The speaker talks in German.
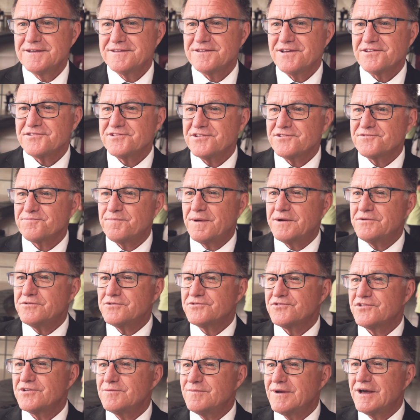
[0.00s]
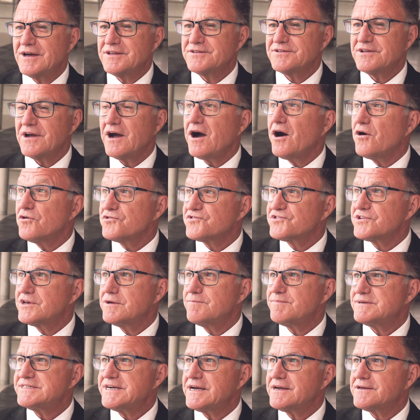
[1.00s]
Das ist bei uns im Land
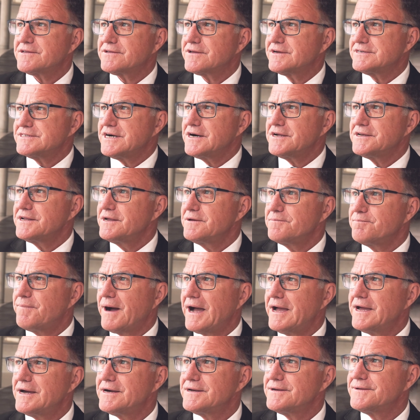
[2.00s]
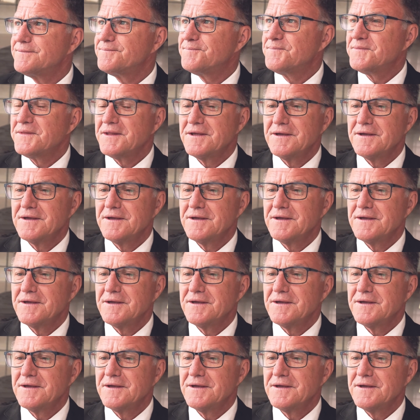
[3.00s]
ausgeprägt, gerade in Bayern.